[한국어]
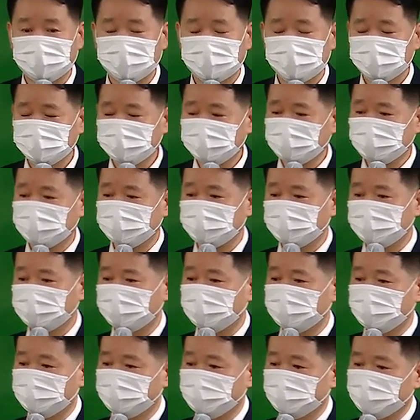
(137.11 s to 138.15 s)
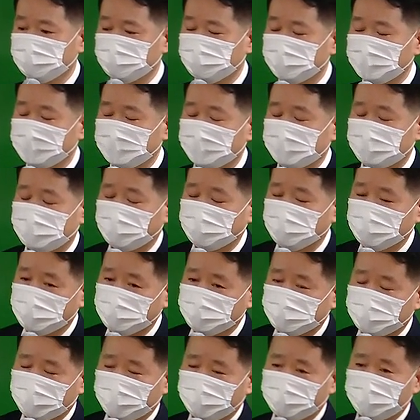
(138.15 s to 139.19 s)
이상하게 이번
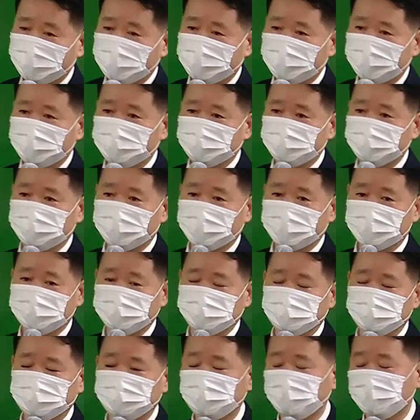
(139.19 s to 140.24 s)
33회 때 문제는